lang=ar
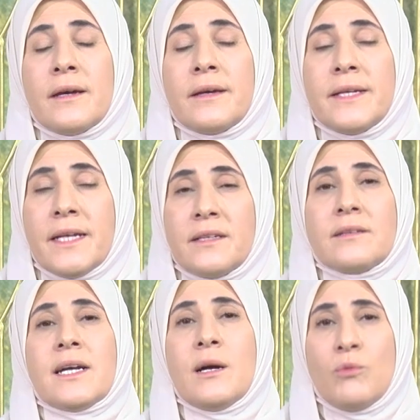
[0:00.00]
يعني
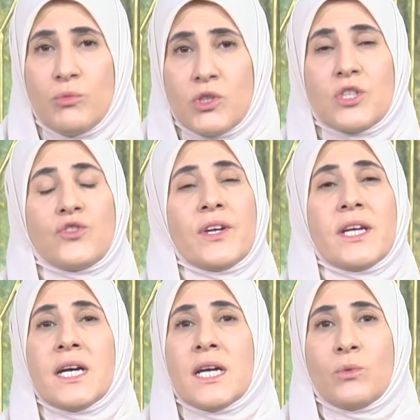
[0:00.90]
اقتحموا
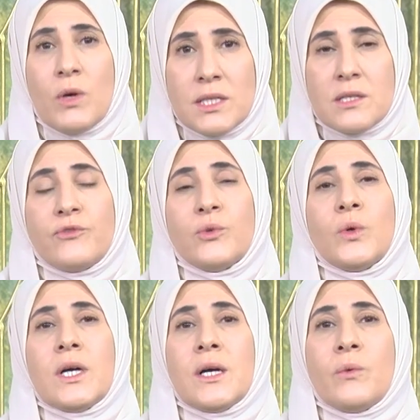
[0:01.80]
المستشفيات
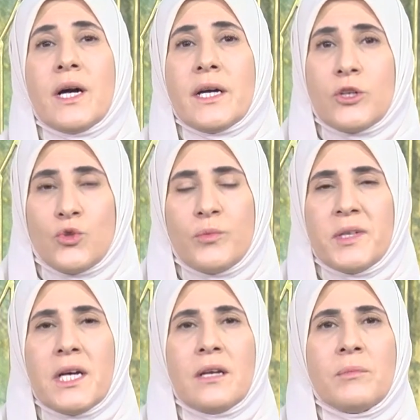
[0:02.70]
وقصفوها واخرجوا
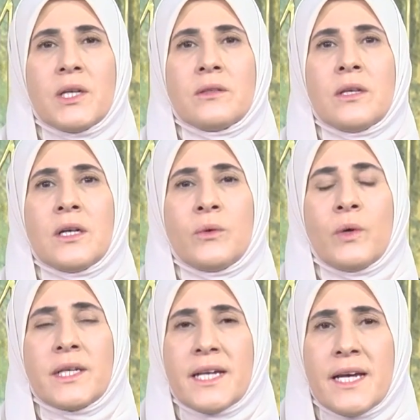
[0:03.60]
منها المرضى
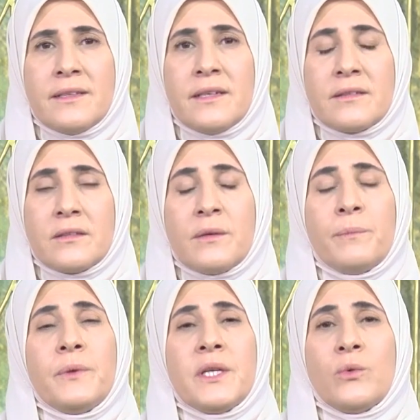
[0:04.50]
والكادر
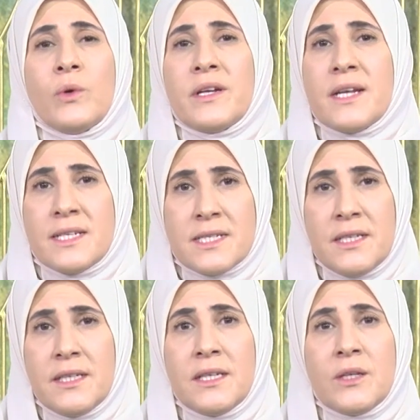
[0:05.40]
الطبي
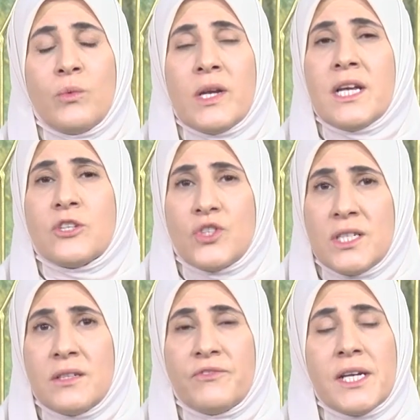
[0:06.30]
والنازحين
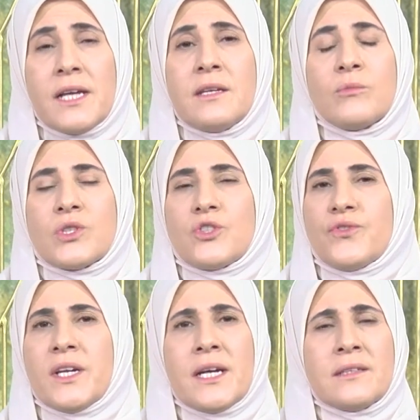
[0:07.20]
واللاجئين في هذه
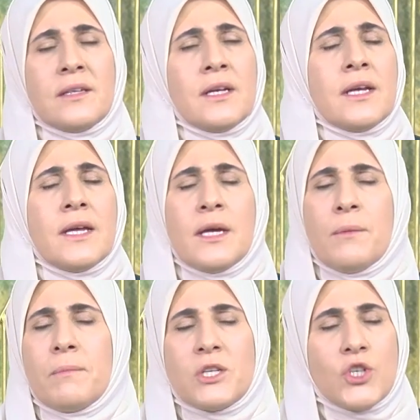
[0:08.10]
المستشفيات
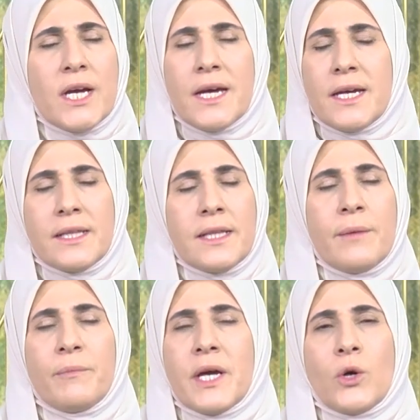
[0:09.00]
مشاهد
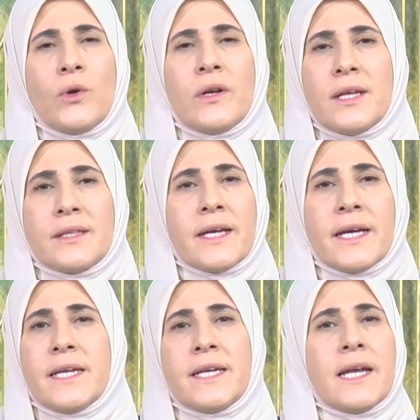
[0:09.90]
لم نكن
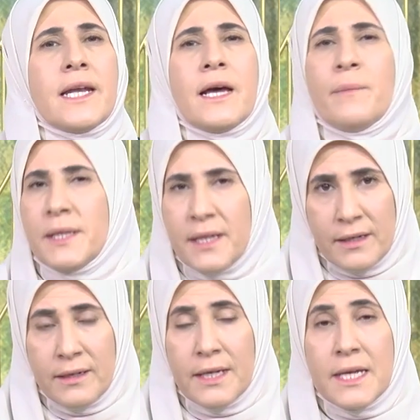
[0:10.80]
نتخيل
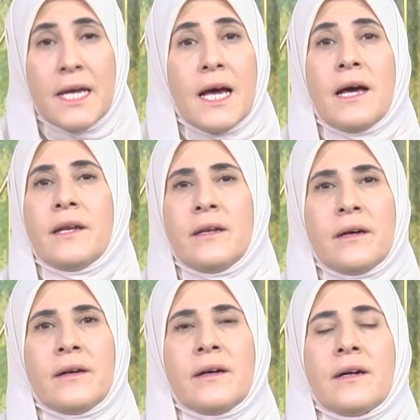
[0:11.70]
ابدا ان
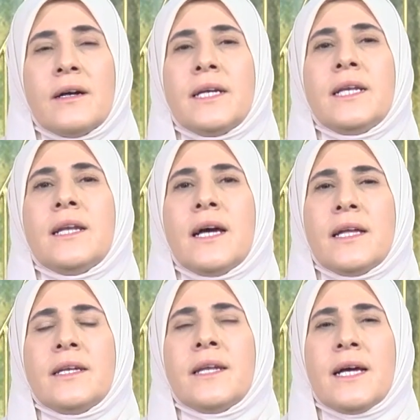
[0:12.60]
نراها الا
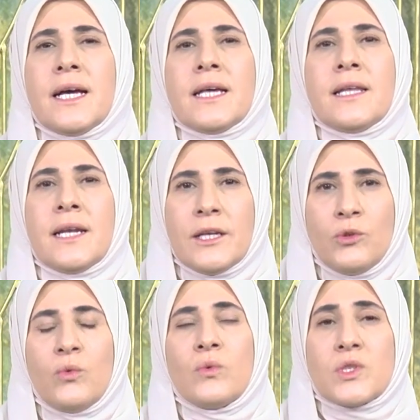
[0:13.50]
ان هذا
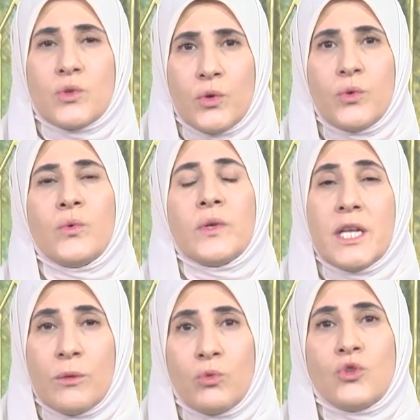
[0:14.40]
العدو
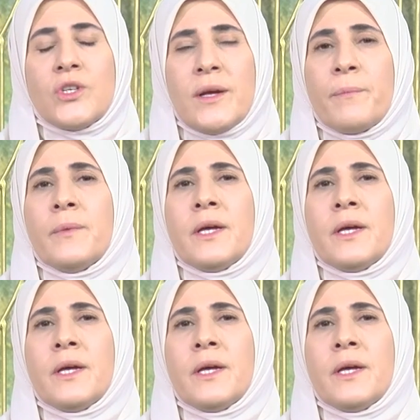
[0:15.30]
الصهيوني المجرم